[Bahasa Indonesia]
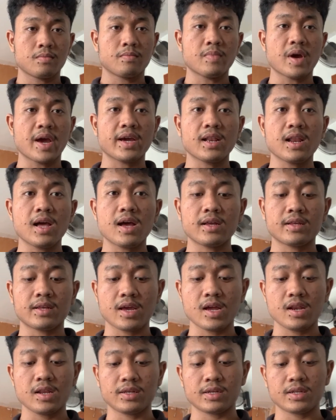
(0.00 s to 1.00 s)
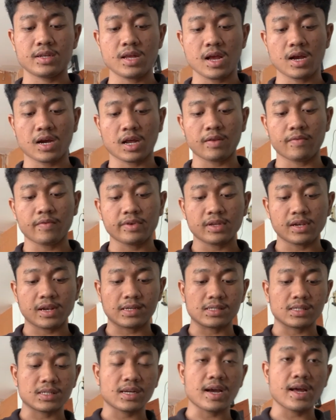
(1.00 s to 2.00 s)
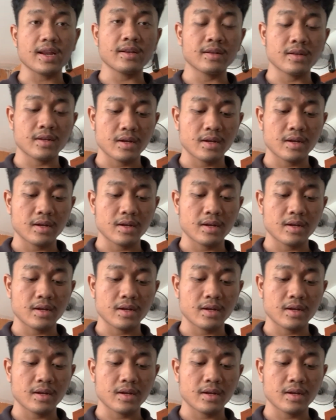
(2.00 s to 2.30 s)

Baiklah, saya di sini akan menjelaskan